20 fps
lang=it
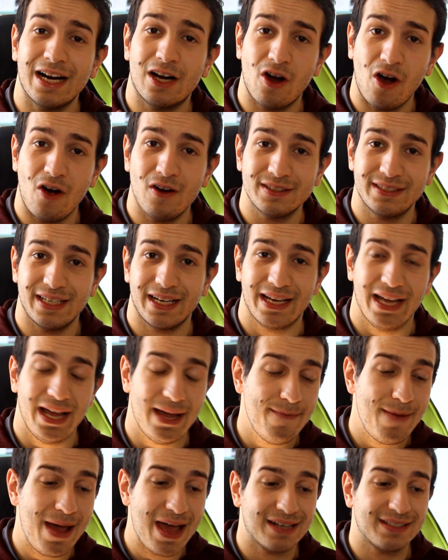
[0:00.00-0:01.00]
cosa che
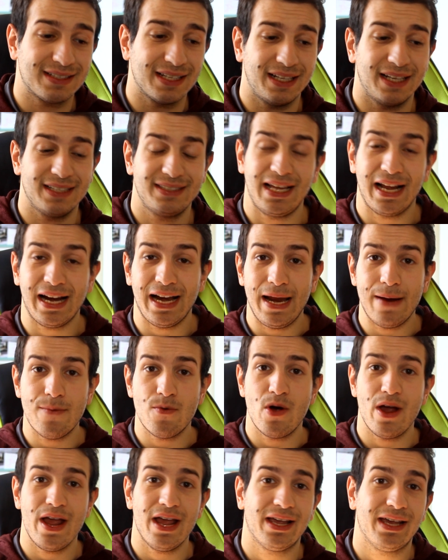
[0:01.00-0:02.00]
è emersa da
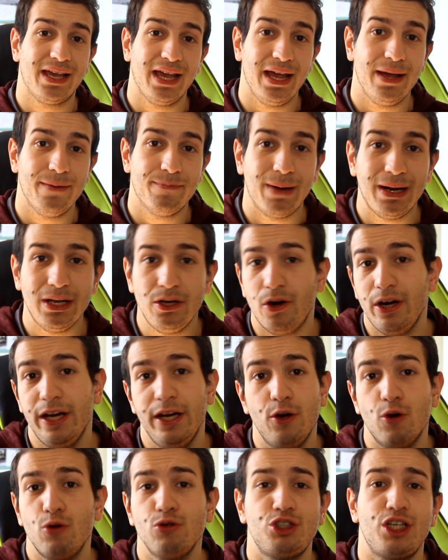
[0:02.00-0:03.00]
Sanremo è che
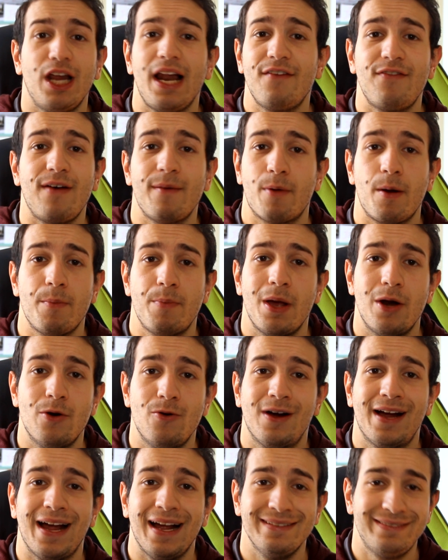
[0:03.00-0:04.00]
Baglioni non ce la fa proprio a
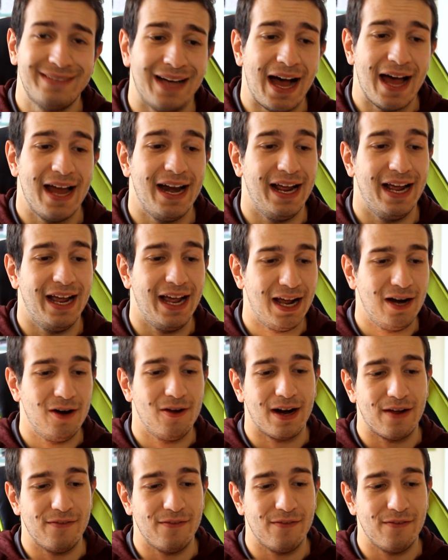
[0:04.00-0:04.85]
non cantare. E allora